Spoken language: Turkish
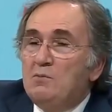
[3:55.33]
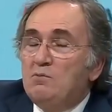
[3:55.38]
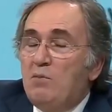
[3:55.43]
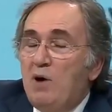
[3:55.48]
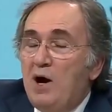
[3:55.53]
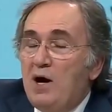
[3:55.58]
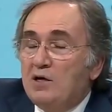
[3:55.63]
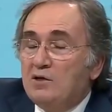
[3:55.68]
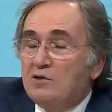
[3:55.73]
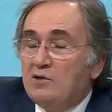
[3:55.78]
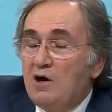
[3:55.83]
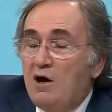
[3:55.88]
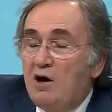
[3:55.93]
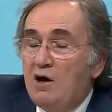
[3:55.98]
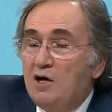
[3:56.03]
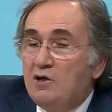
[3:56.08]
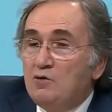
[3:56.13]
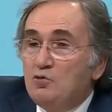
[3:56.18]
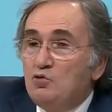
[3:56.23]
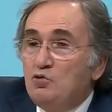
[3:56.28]
Bak
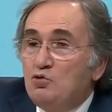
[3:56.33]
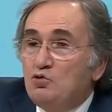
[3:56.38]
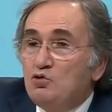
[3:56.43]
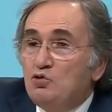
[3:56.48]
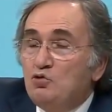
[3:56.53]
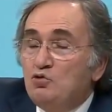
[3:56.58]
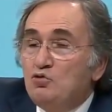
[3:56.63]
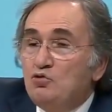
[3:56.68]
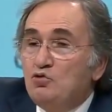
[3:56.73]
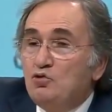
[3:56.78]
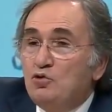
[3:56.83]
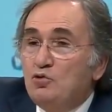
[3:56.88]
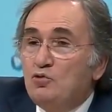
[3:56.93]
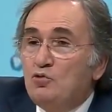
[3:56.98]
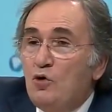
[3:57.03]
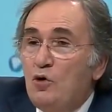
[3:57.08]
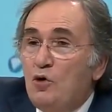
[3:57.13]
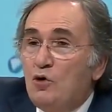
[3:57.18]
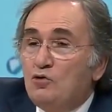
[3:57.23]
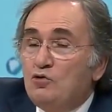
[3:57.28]
daha
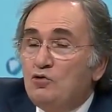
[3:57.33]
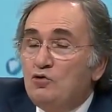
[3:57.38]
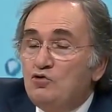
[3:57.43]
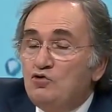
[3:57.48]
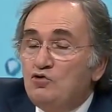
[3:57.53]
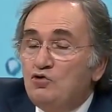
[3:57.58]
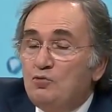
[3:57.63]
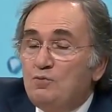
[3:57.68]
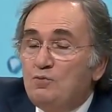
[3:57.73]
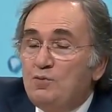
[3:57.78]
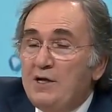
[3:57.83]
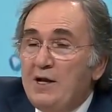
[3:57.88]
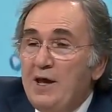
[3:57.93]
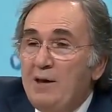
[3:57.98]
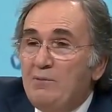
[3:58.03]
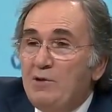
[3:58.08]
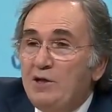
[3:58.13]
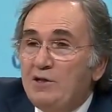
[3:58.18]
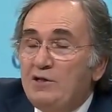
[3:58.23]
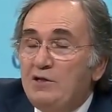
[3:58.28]
üçüncü, dördüncü
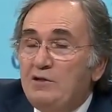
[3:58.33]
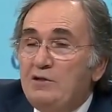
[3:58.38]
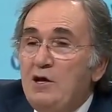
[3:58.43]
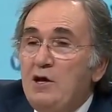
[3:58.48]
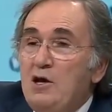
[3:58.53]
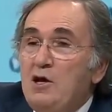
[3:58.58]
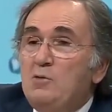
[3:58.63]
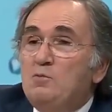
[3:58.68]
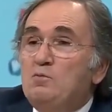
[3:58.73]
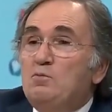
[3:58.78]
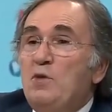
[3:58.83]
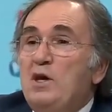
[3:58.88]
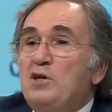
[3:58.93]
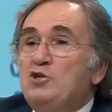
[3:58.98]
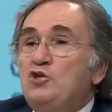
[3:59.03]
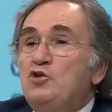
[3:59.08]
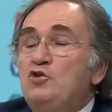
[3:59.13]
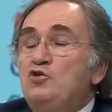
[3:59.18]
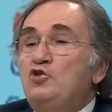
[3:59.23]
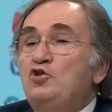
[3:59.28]
bilemedin.
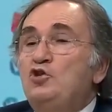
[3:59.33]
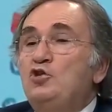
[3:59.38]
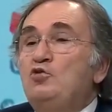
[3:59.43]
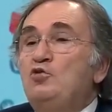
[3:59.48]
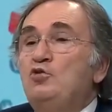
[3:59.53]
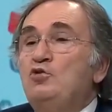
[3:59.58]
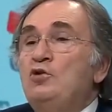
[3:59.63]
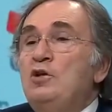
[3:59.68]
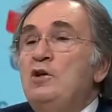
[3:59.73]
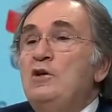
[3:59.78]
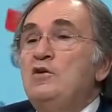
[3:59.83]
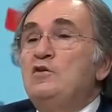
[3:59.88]
Beşinci gün